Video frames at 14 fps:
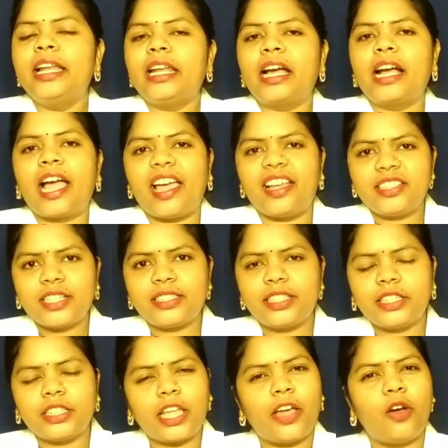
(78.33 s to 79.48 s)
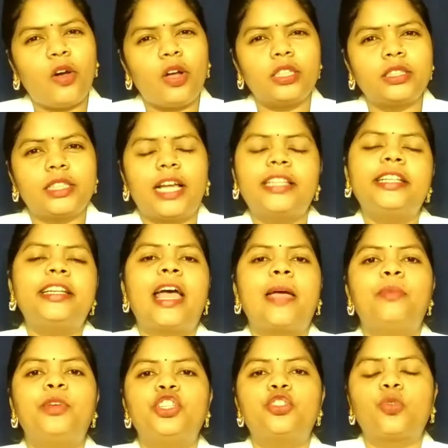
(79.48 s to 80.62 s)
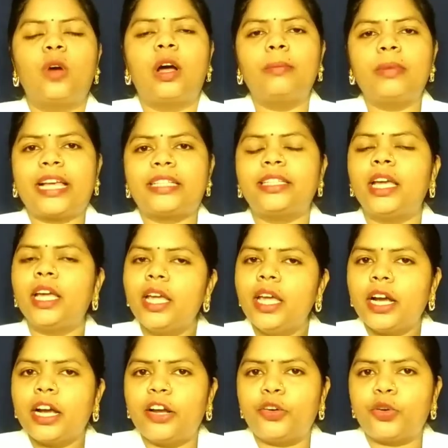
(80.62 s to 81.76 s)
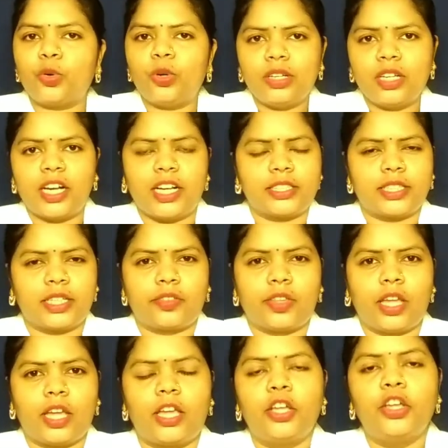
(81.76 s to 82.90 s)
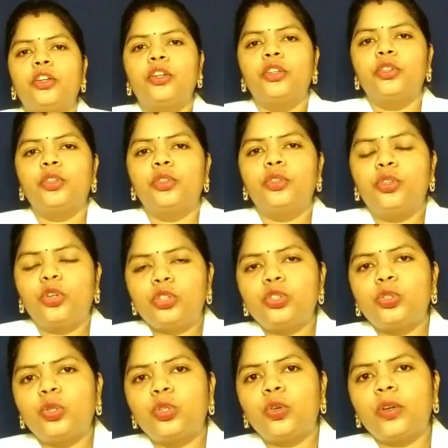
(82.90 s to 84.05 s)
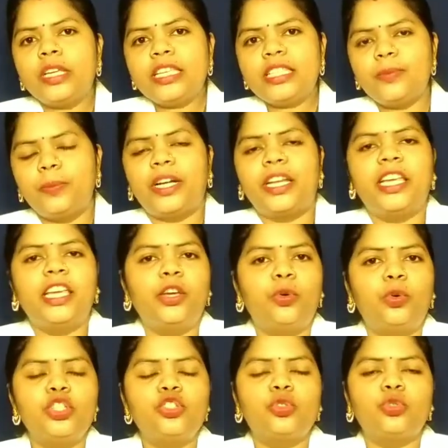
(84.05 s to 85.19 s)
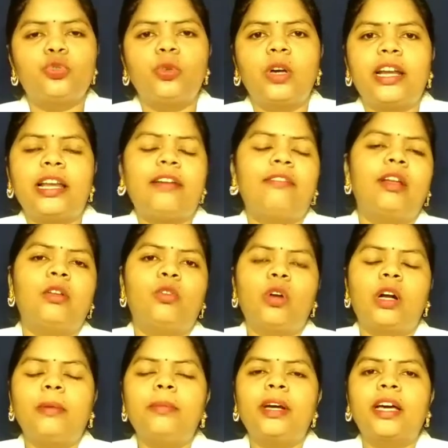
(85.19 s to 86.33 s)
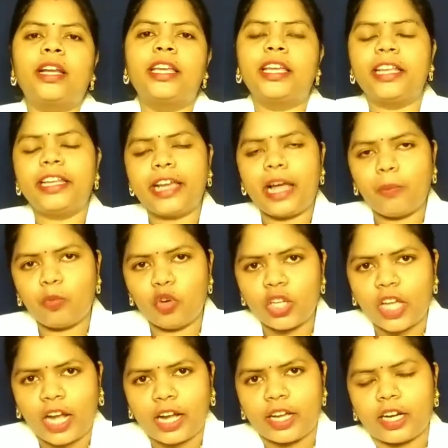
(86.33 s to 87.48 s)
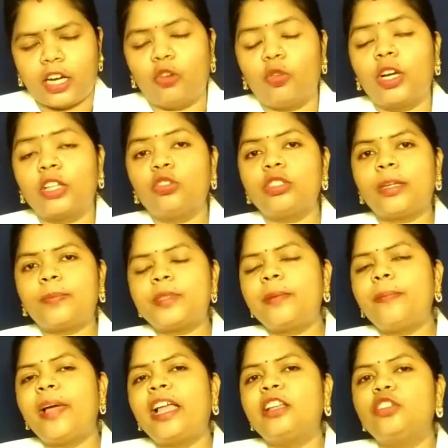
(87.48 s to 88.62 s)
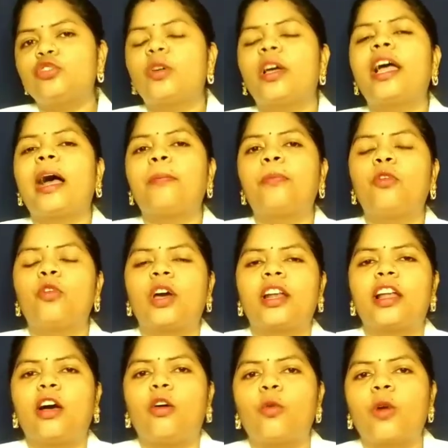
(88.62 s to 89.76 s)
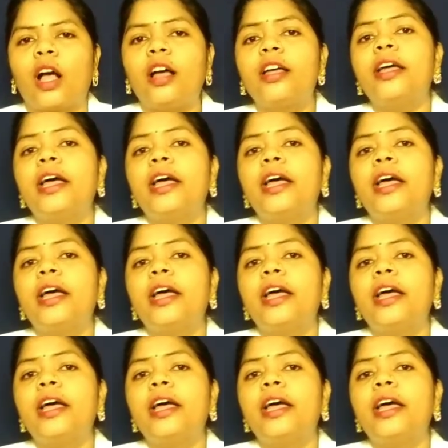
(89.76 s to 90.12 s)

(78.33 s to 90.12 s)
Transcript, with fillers: लगाया जा सकता है और साथ ही डायबिटीज को हम कैसे कंट्रोल कर सकते हैं तो दोस्तों तो इस बढ़ी हुई जो शुगर लेवल को कम करने के लिए आपको क्या करना होगा तो सबसे पहले जो है आपको करना होगा